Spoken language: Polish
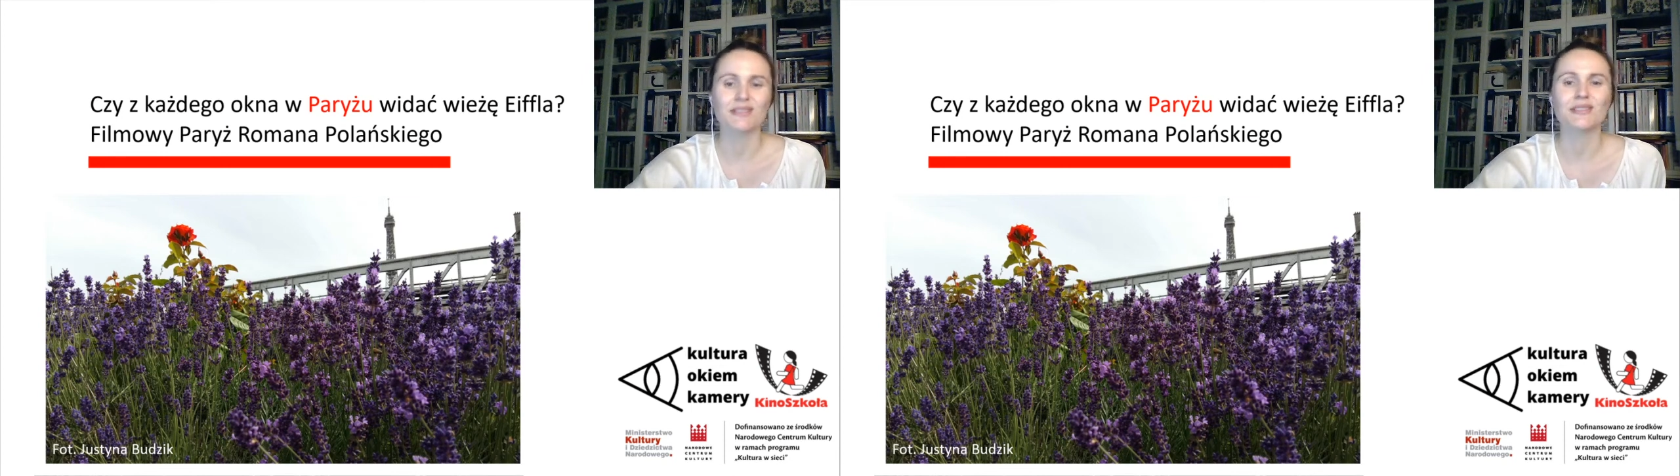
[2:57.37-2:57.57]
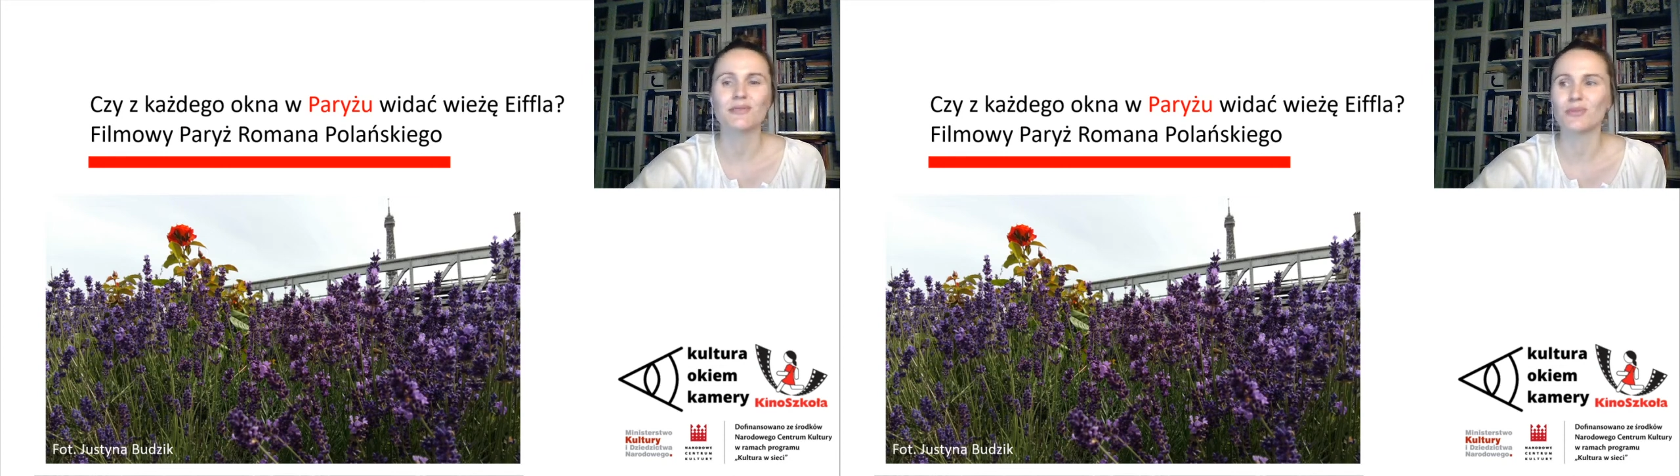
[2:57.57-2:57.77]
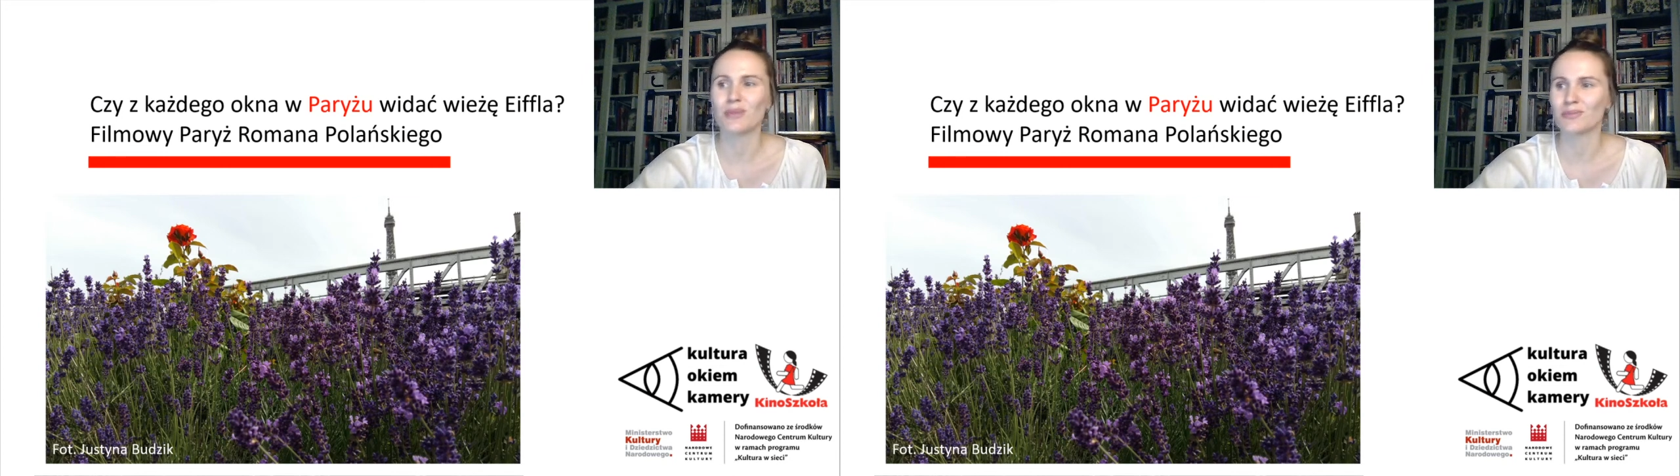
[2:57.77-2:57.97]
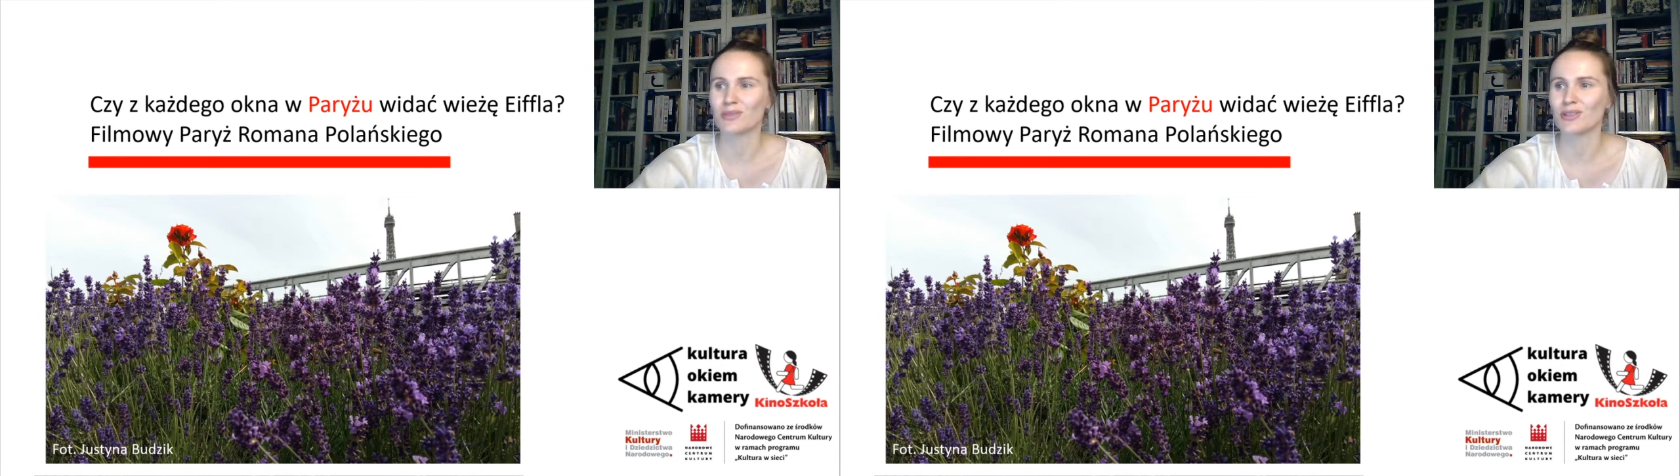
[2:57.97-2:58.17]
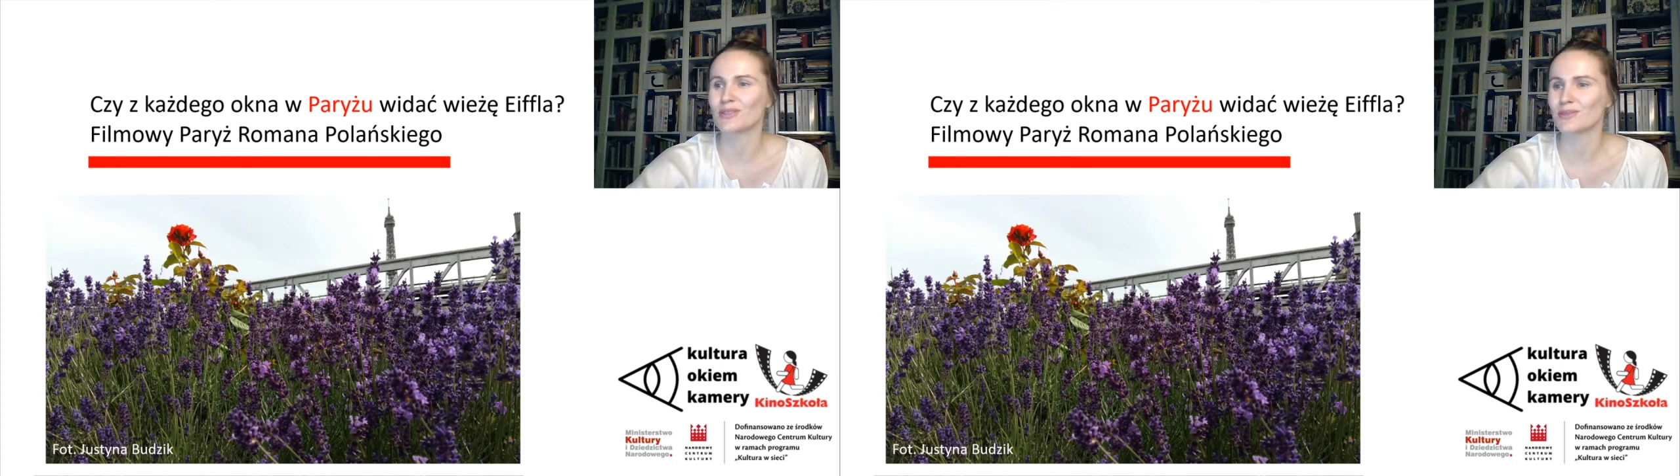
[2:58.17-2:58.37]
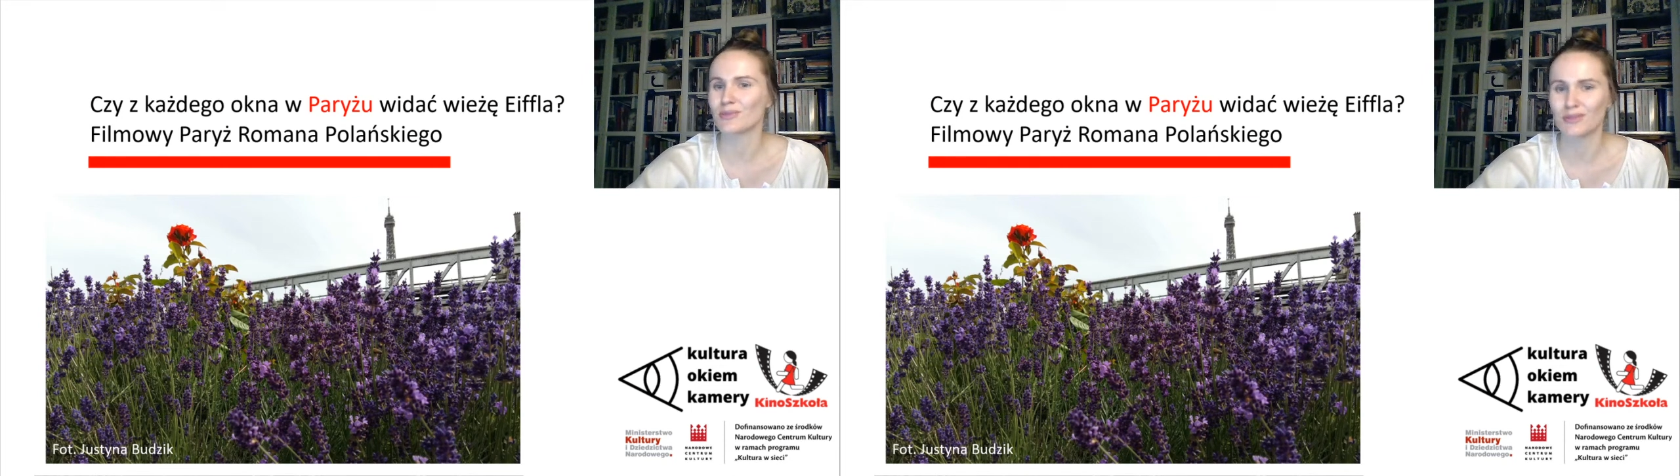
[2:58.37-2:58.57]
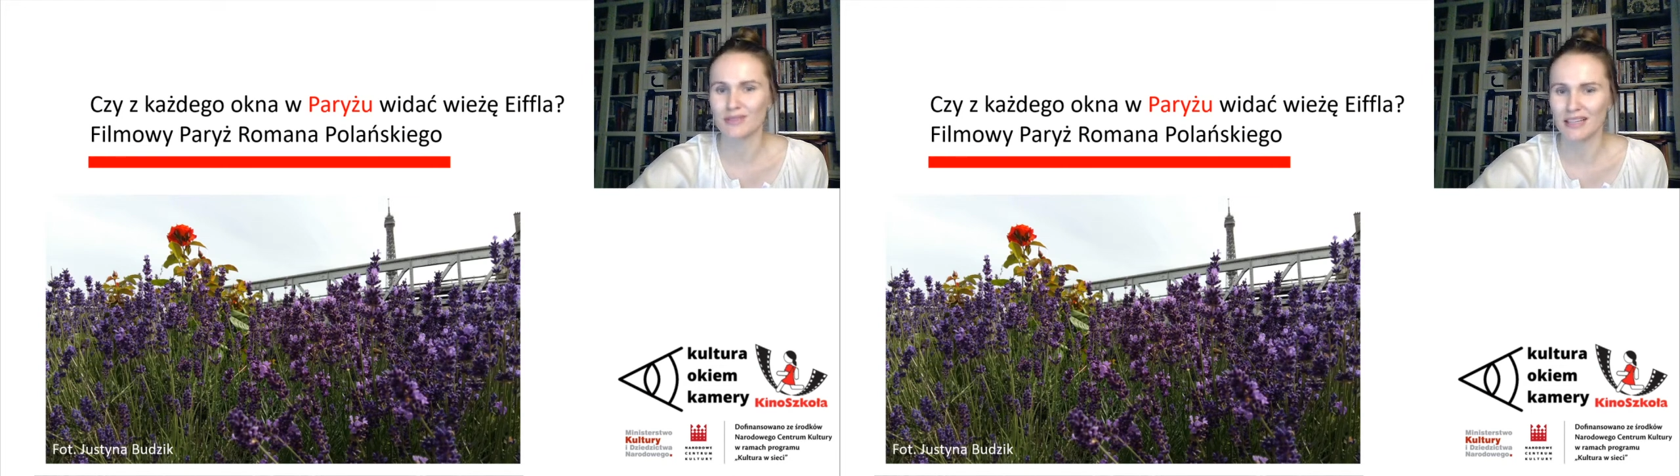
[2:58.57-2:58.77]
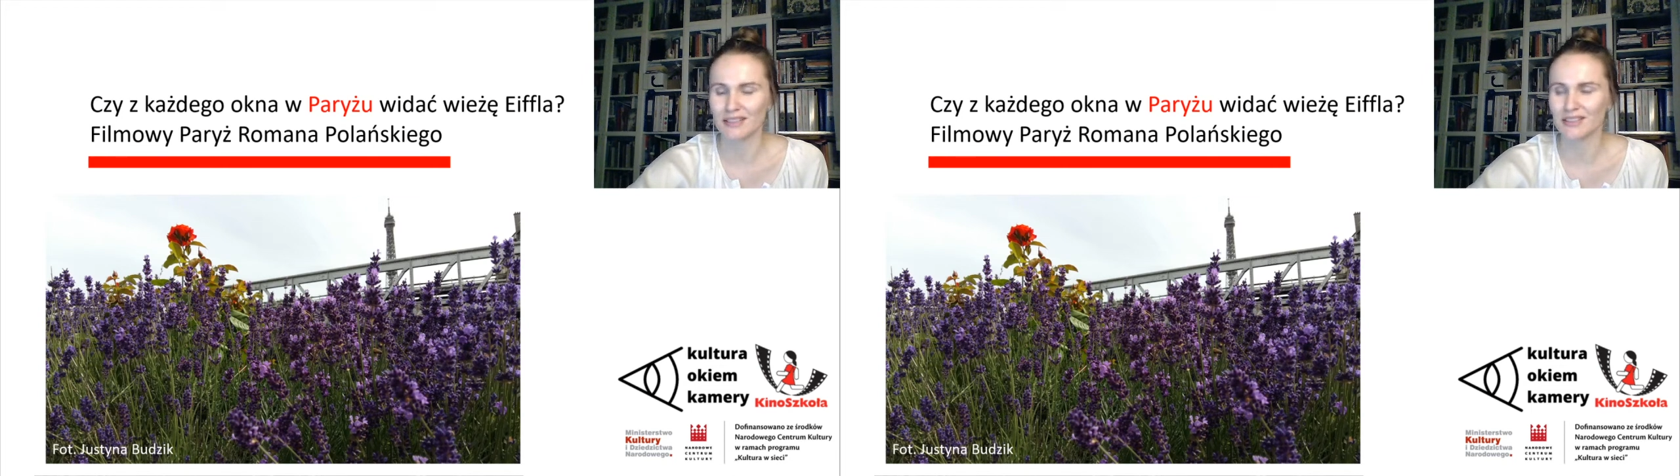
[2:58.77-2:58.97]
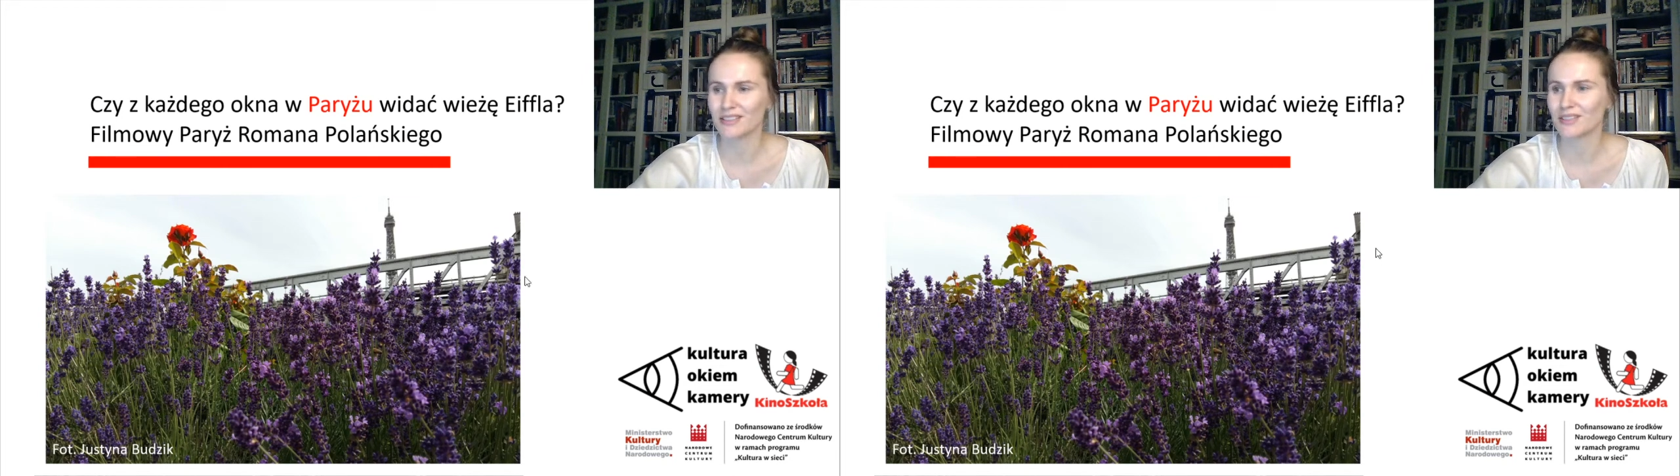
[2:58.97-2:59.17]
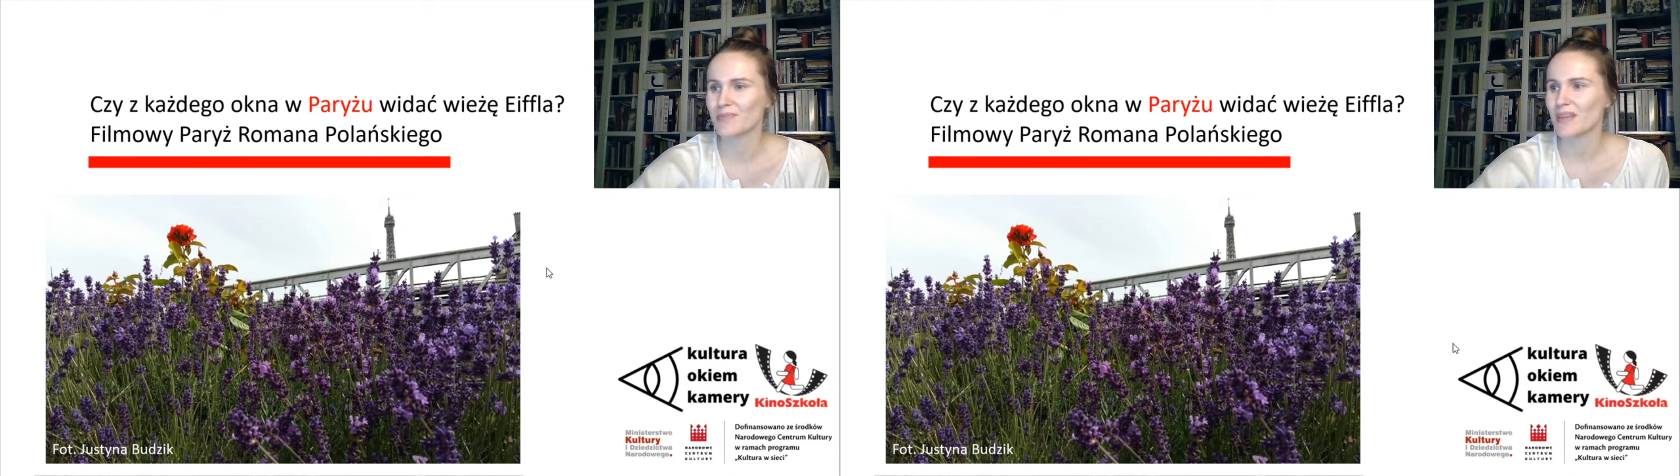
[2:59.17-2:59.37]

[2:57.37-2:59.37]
z filmami związanych.